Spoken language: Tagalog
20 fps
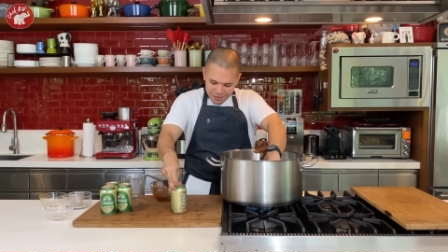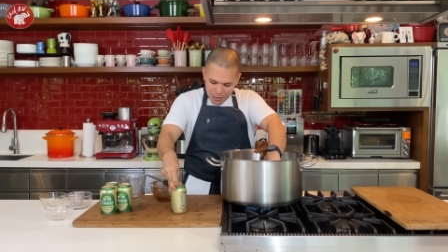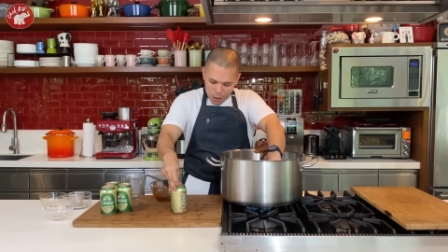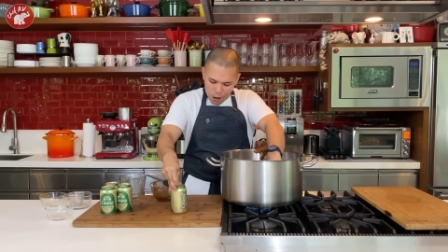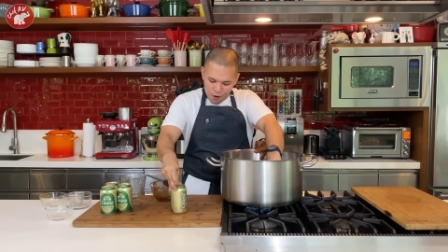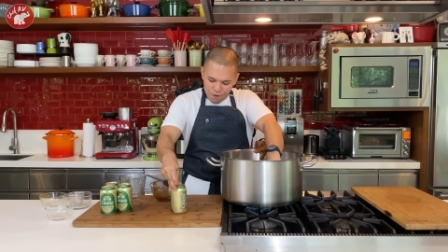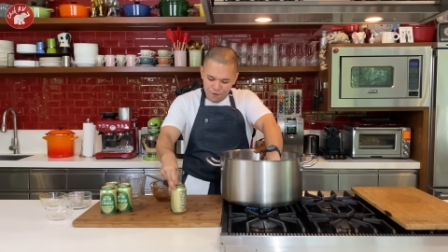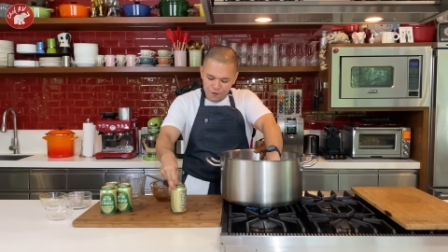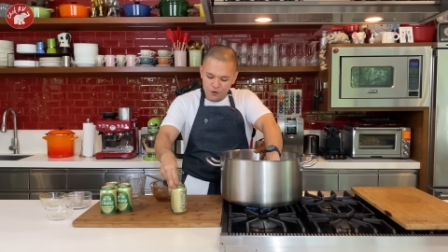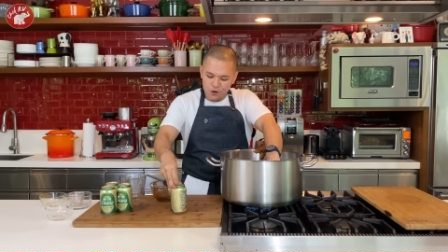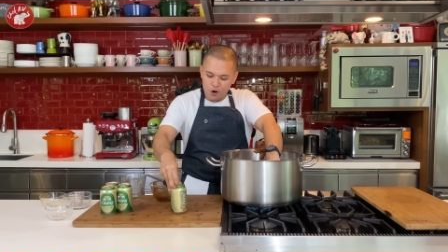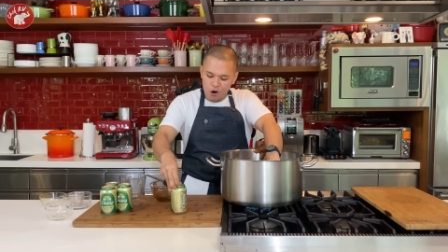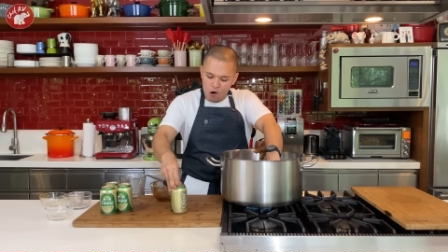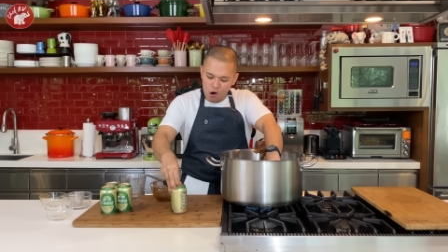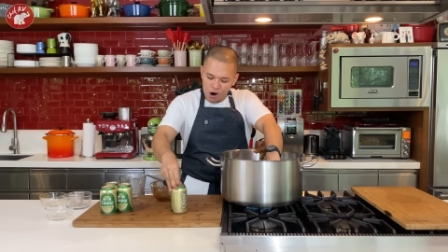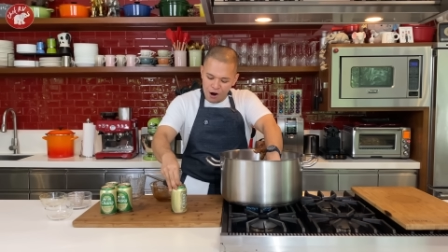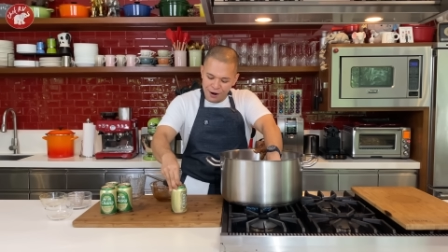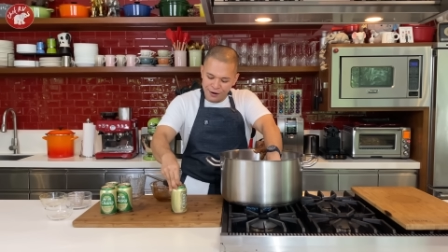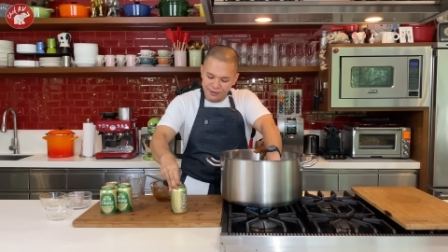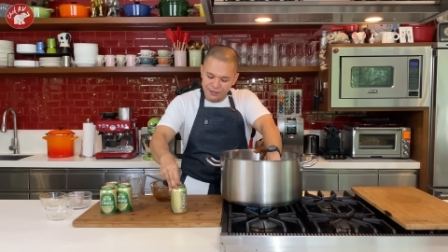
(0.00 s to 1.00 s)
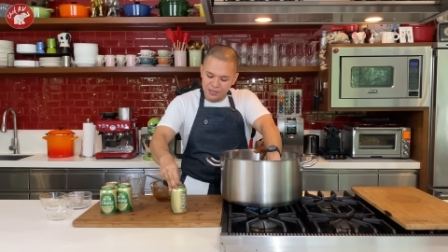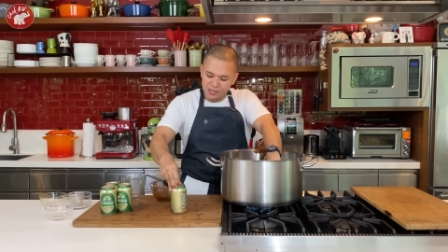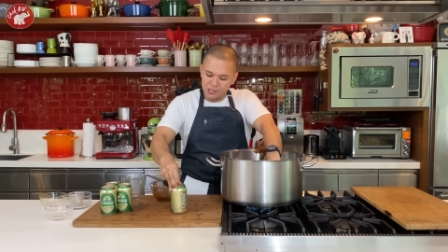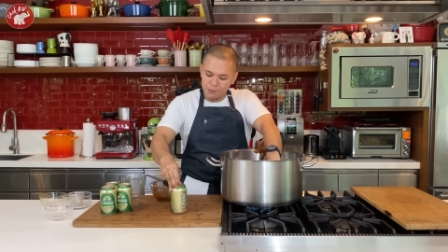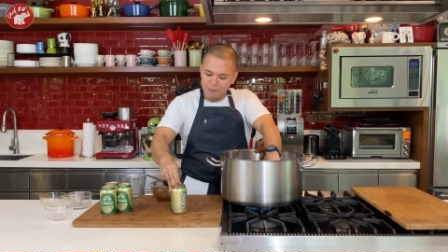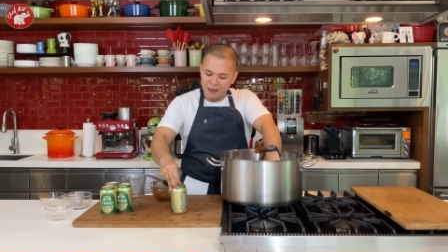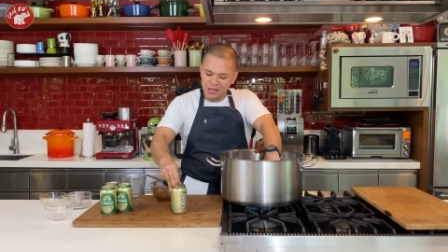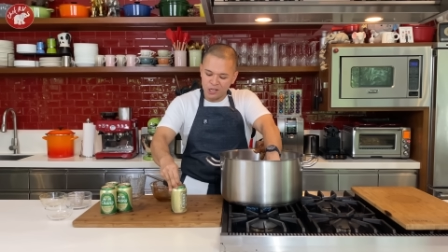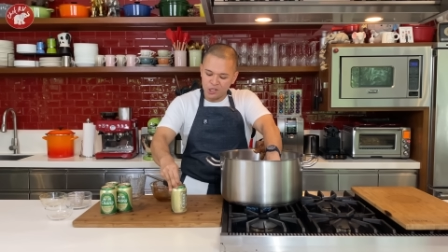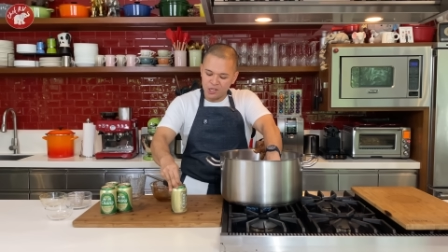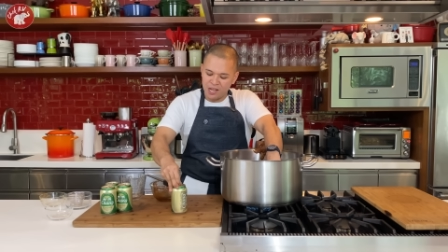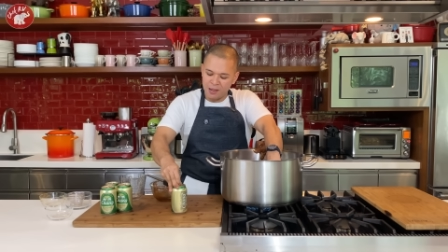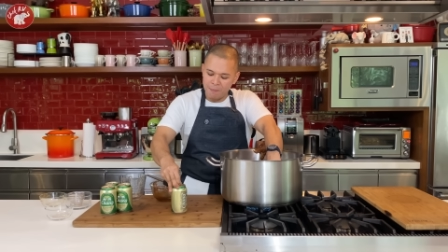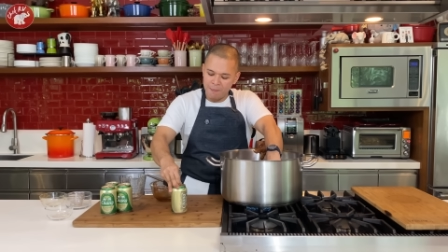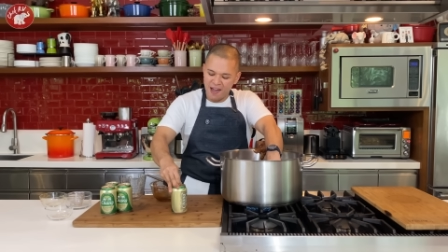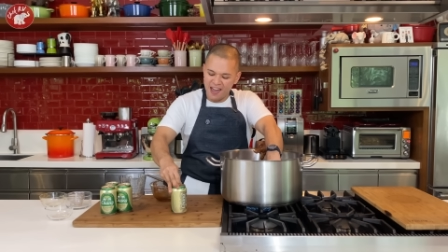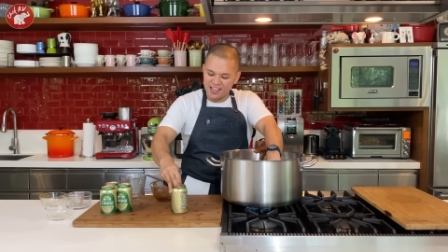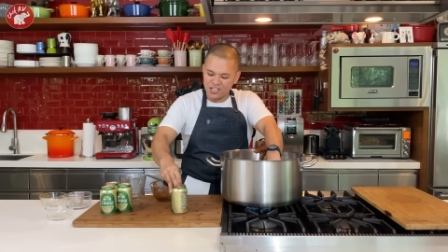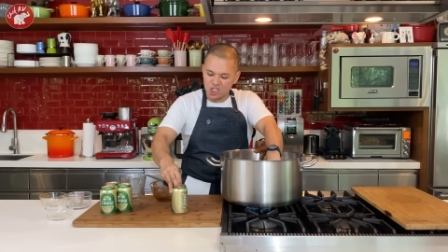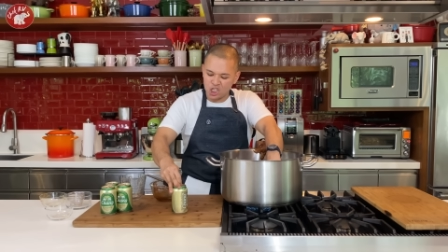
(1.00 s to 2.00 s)
Of course, special
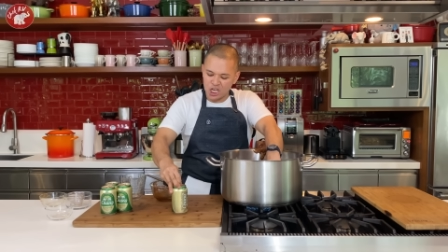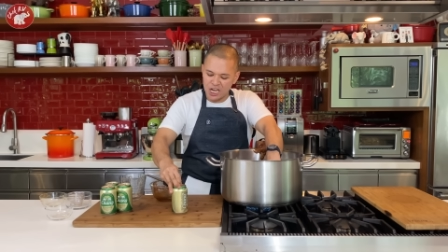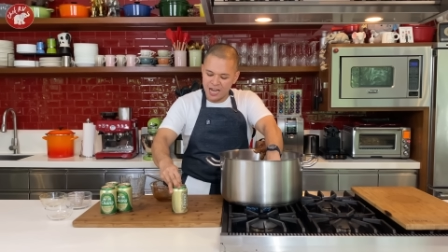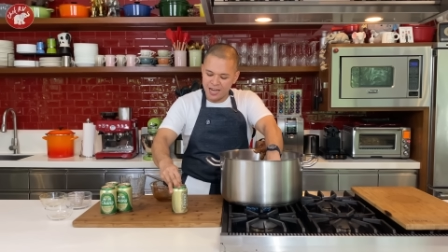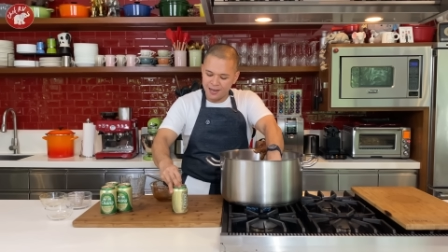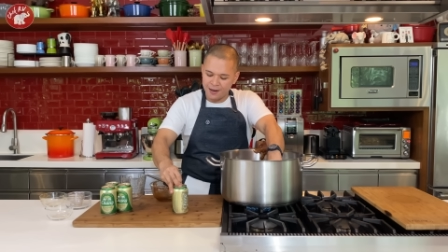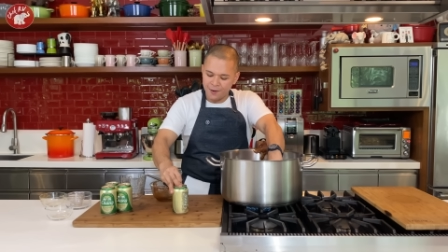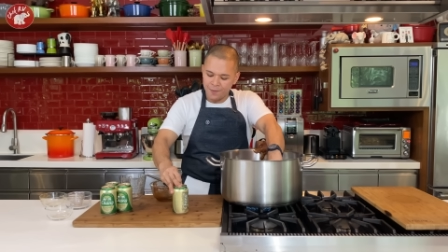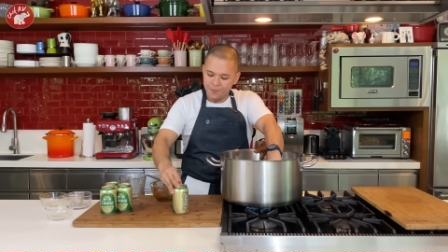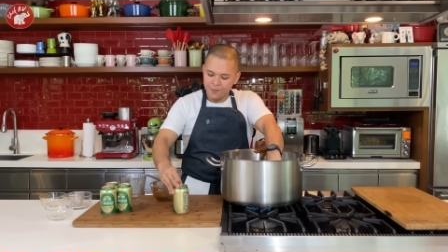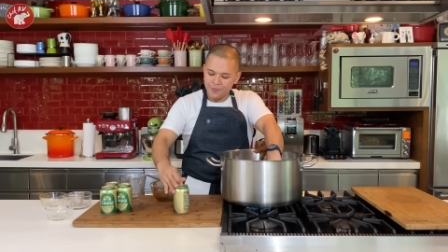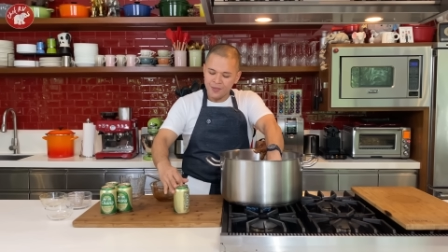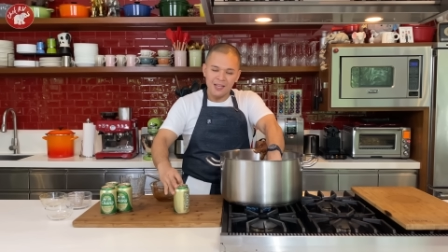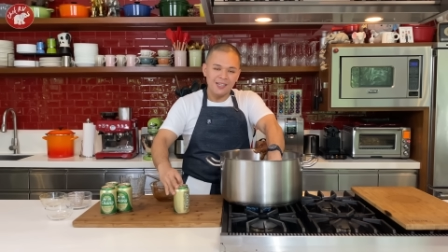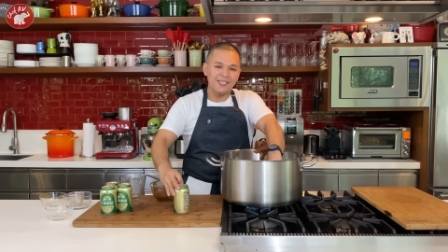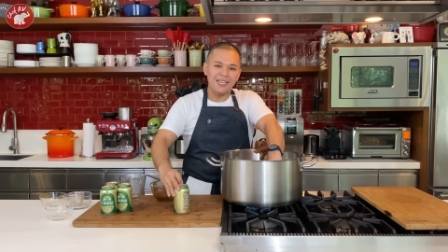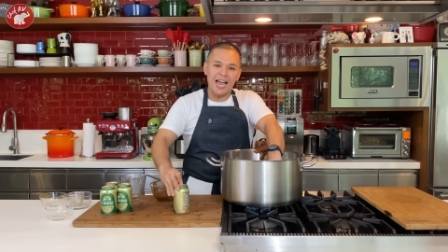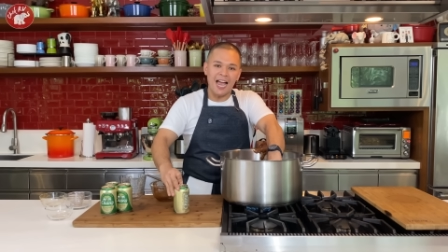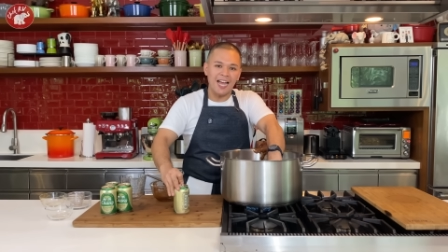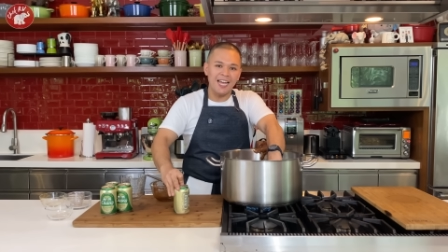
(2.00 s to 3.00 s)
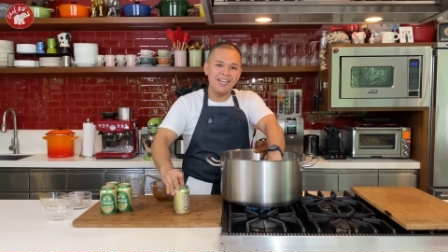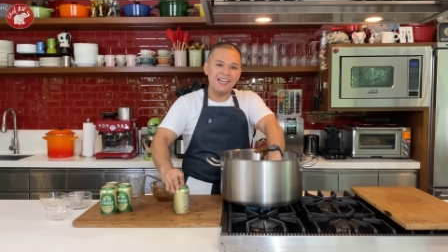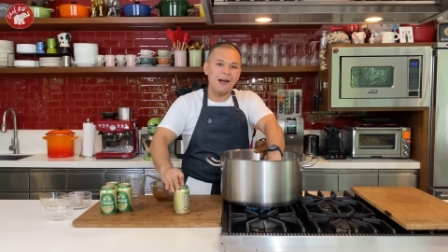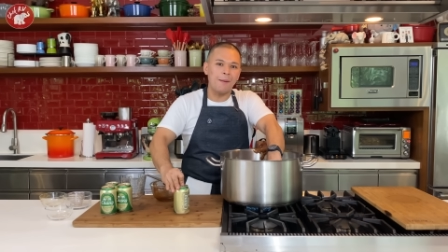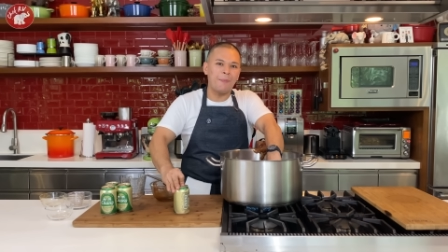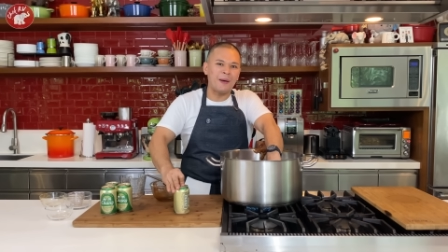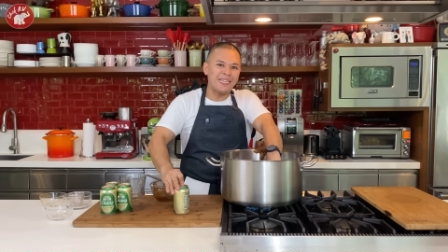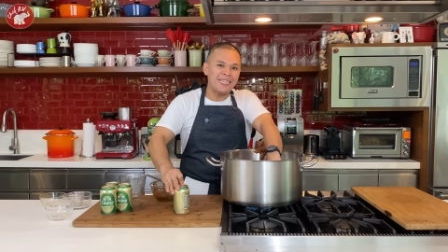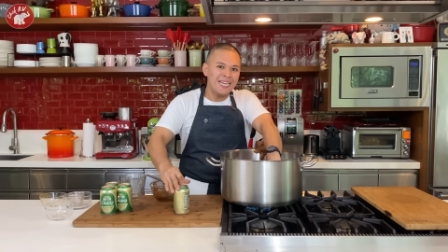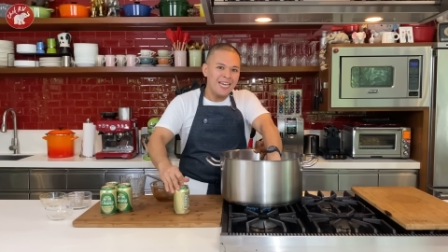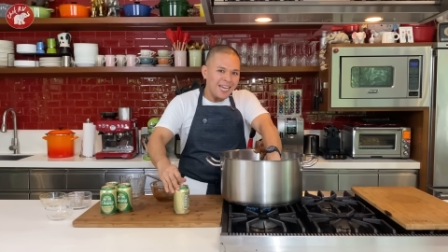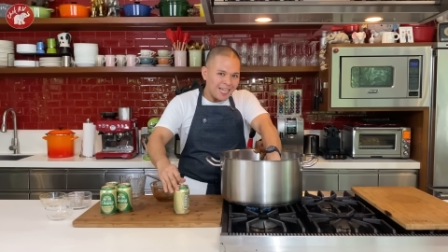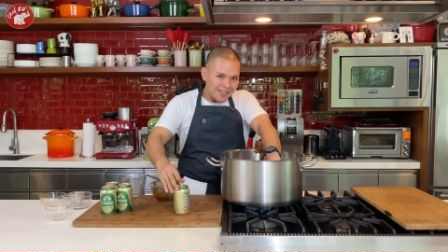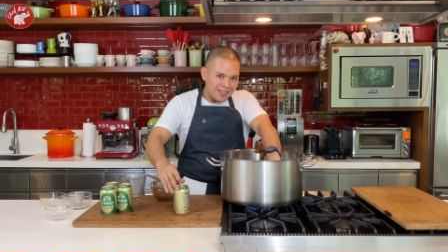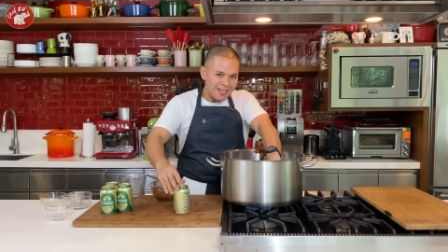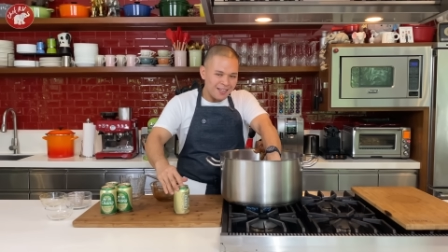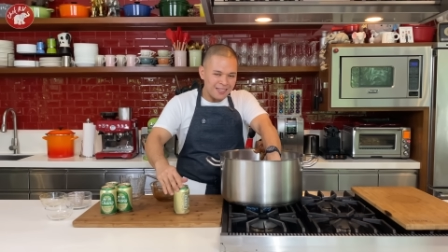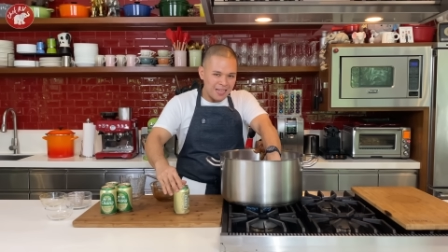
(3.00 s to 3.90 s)
mention sa aking kapatid.